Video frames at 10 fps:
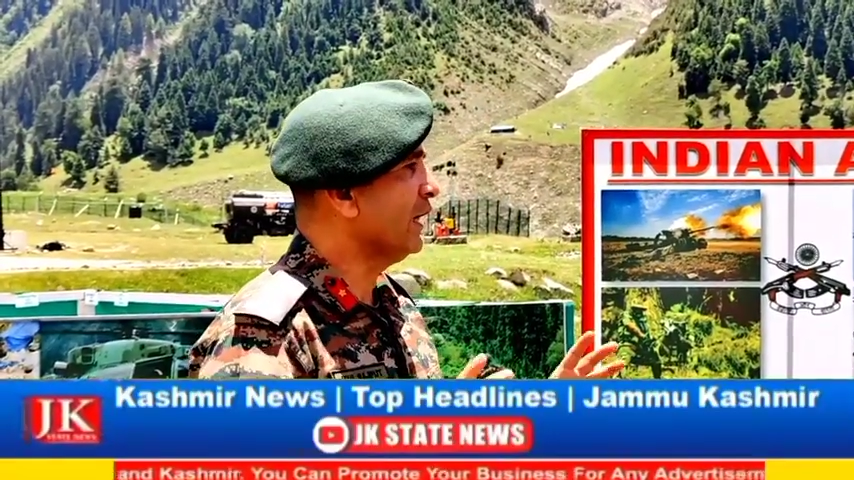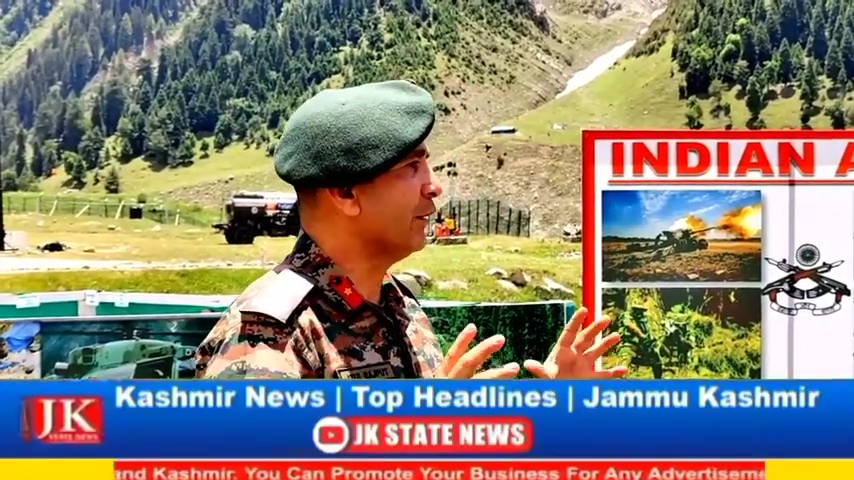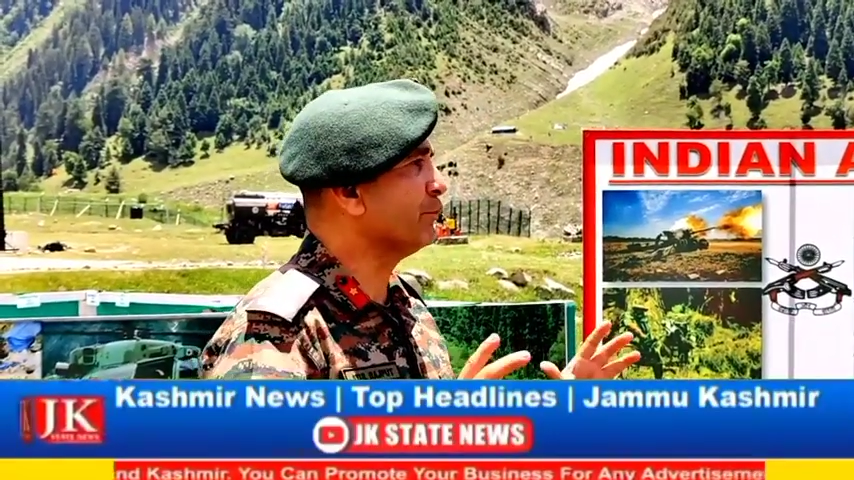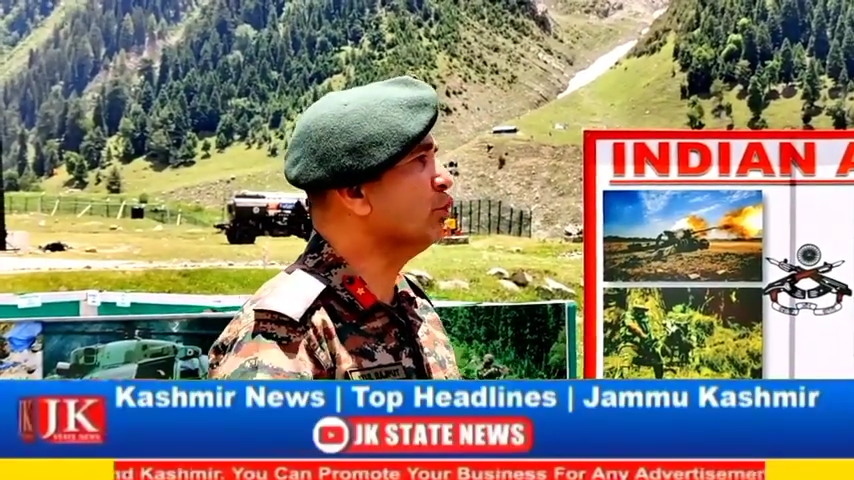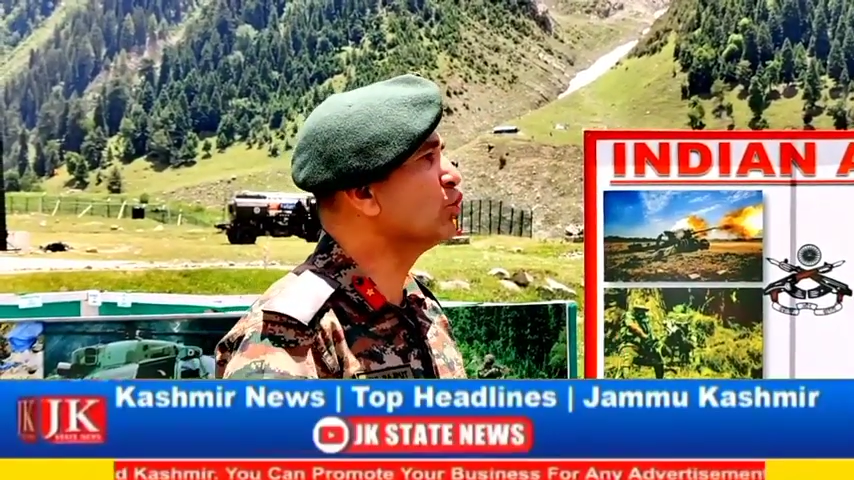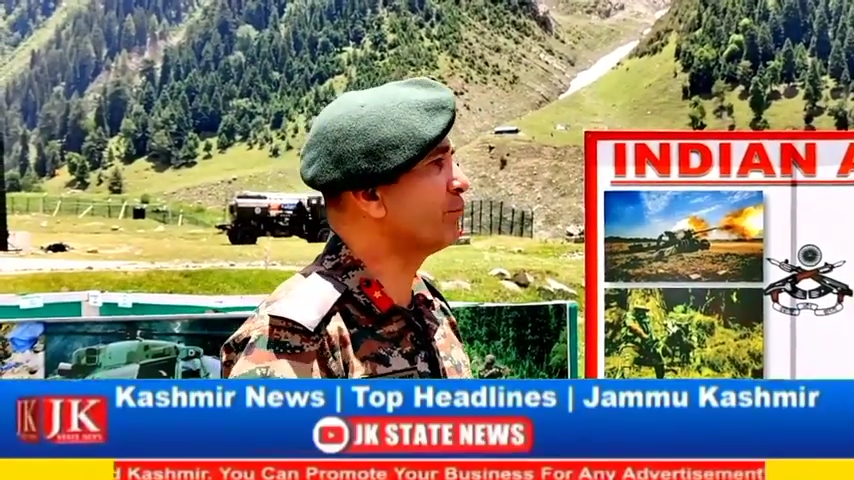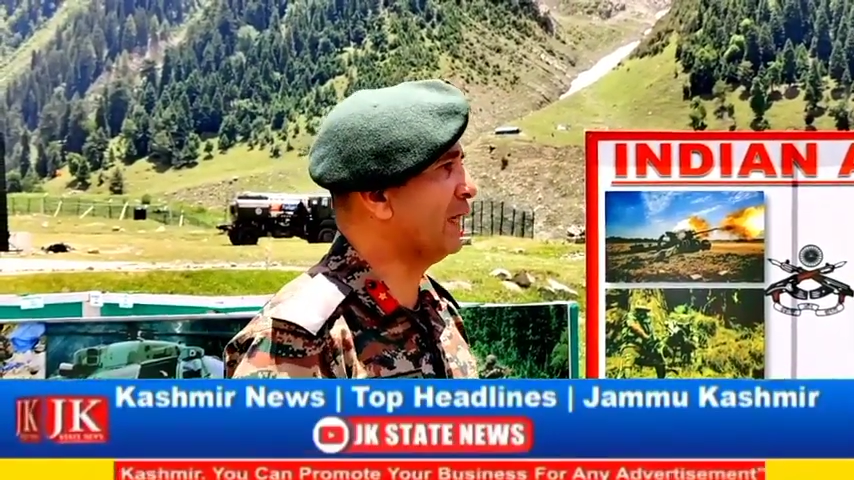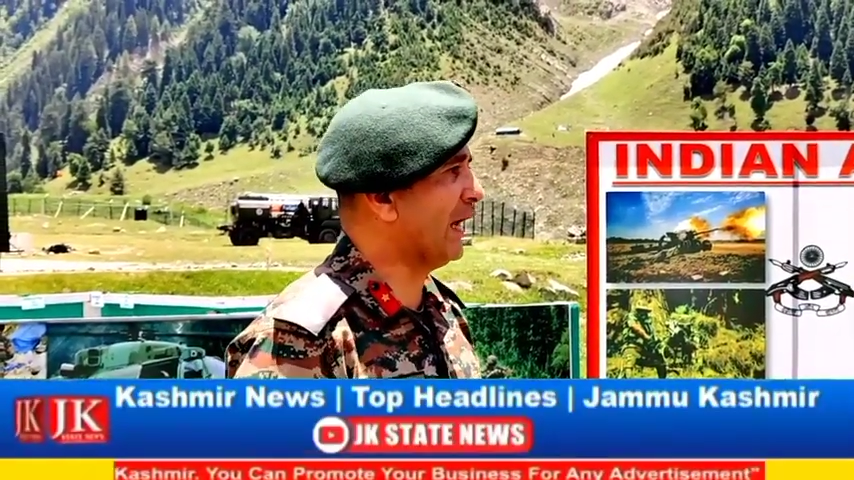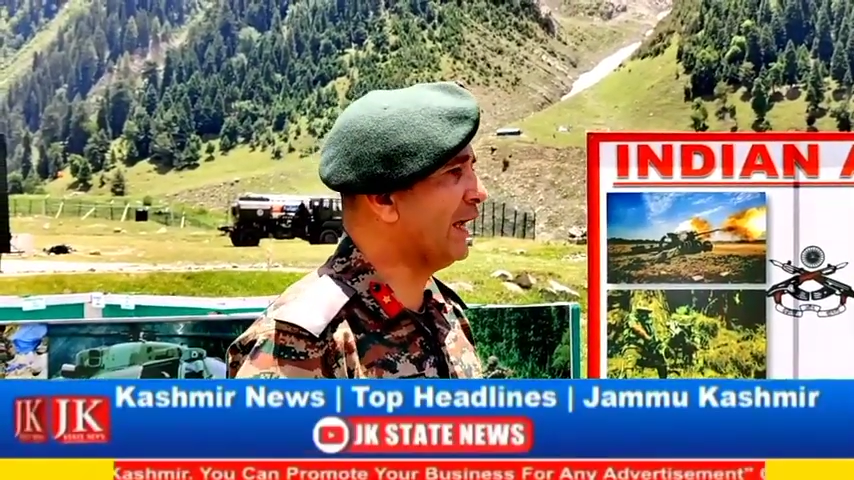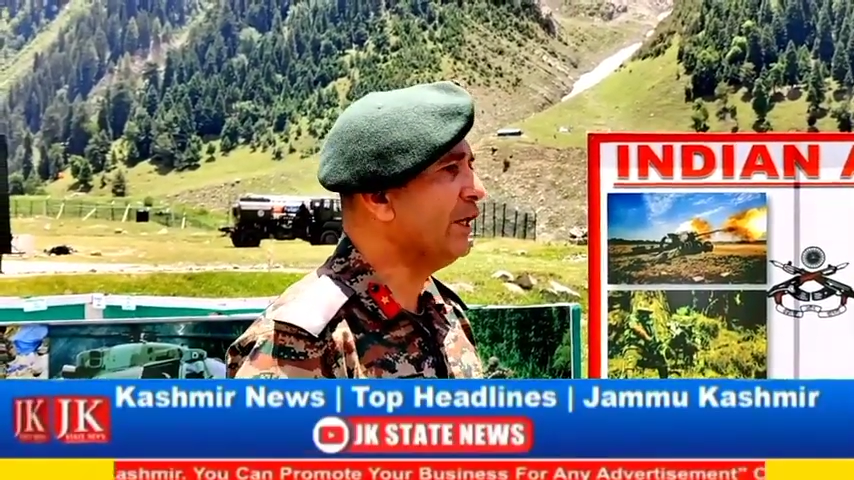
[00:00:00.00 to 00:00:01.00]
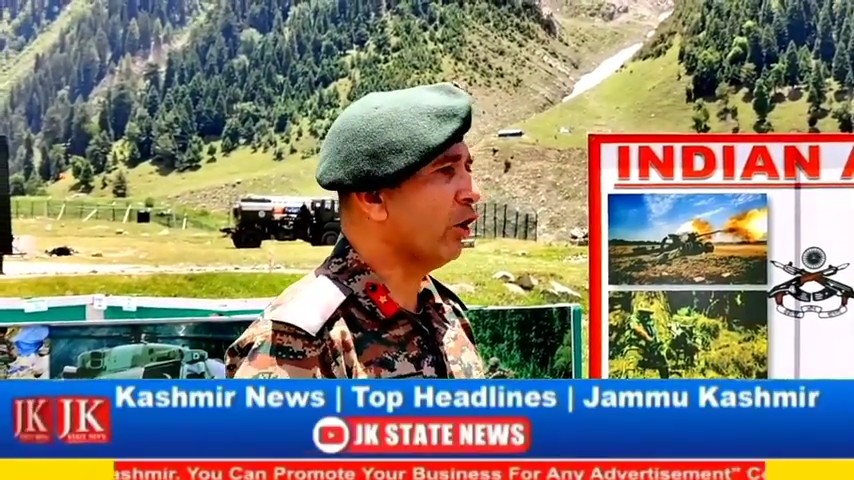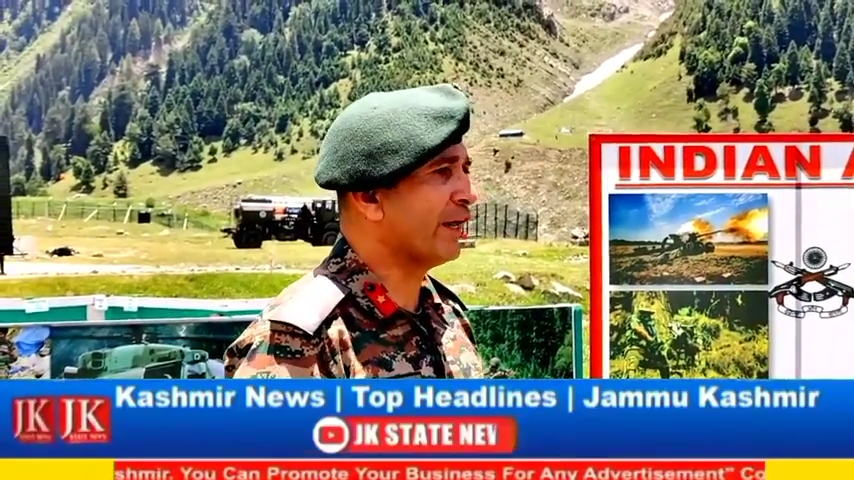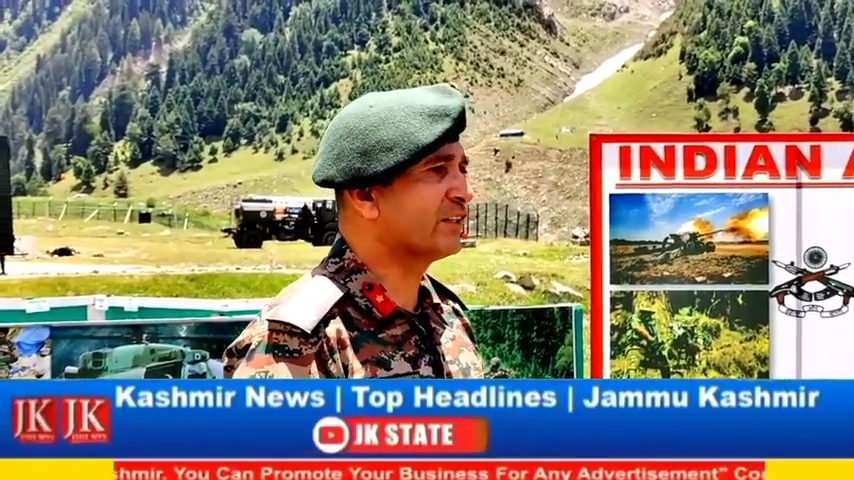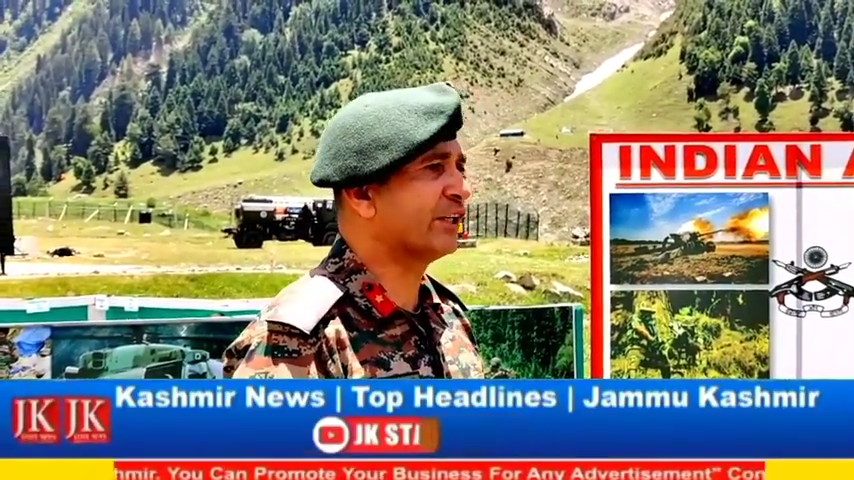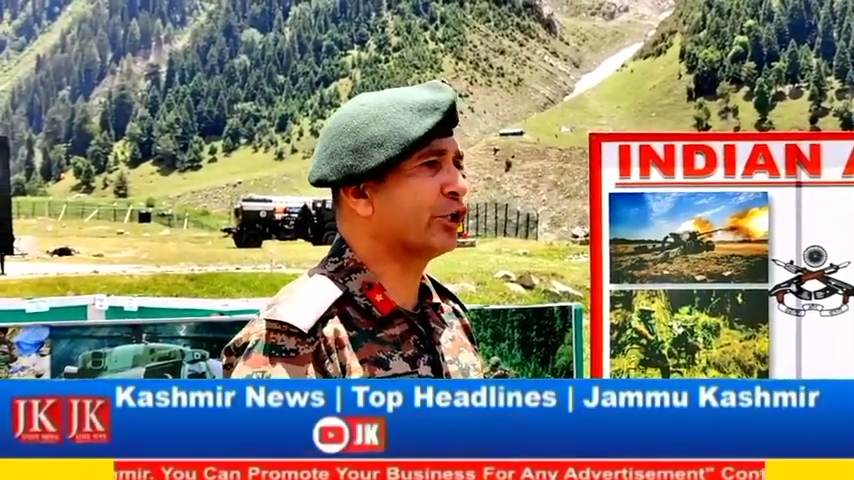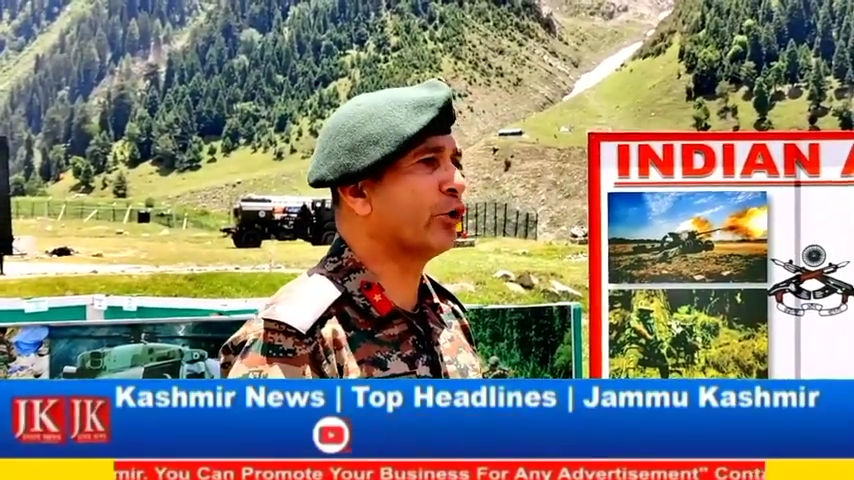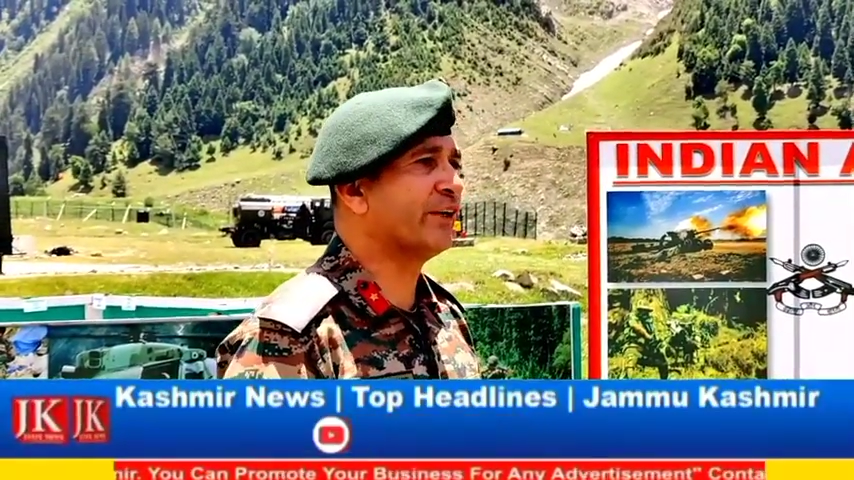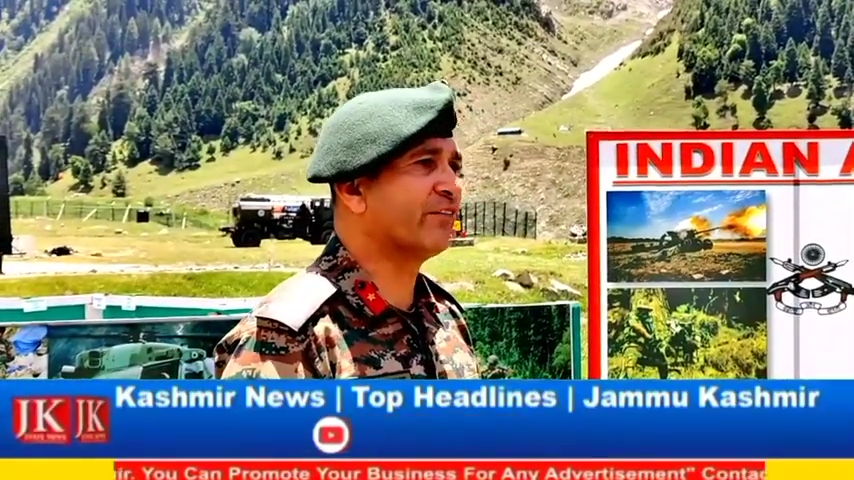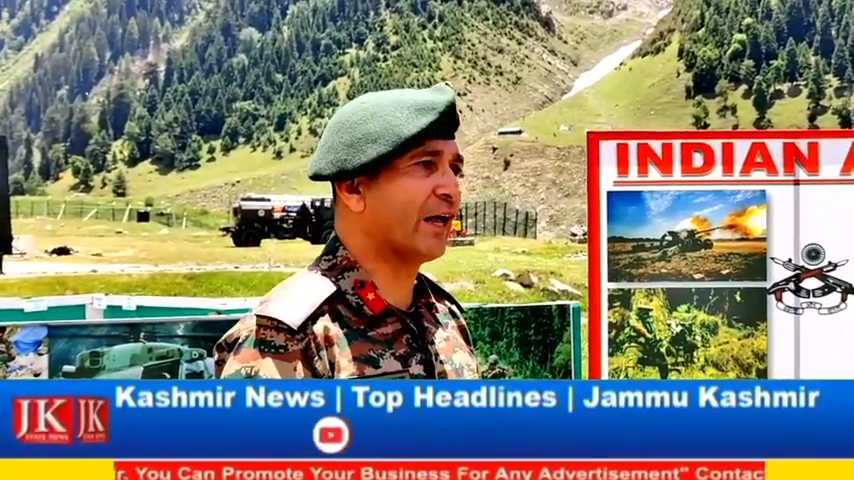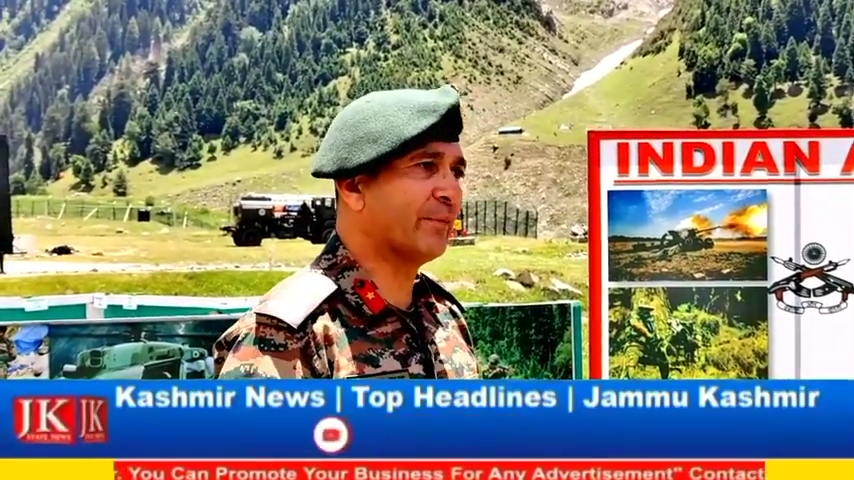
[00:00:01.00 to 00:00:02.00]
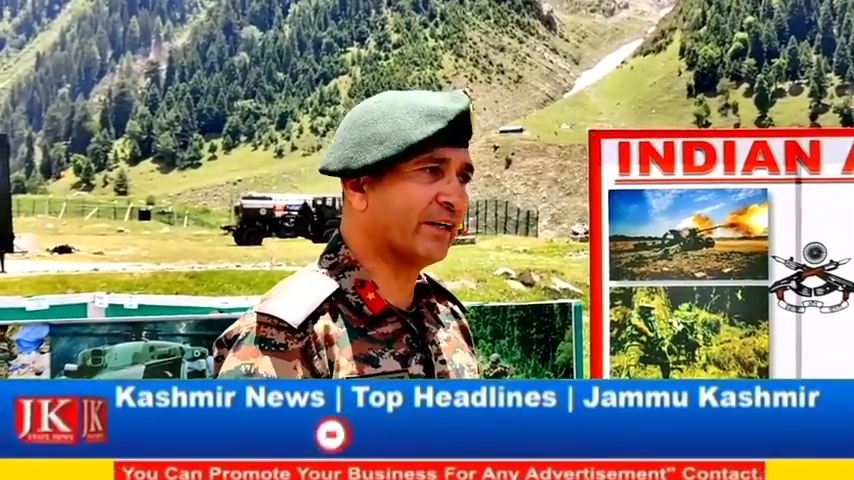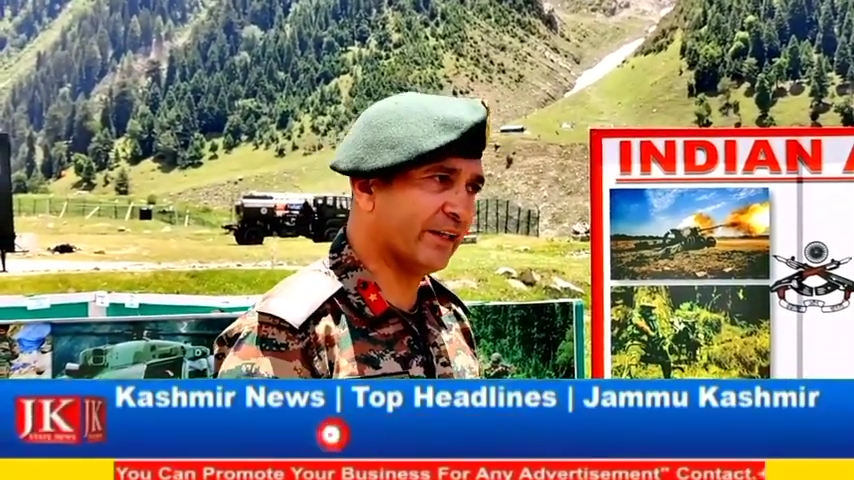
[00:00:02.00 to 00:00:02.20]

हम यूज में लाएं और एक सिक्योर इन्वायरमेंट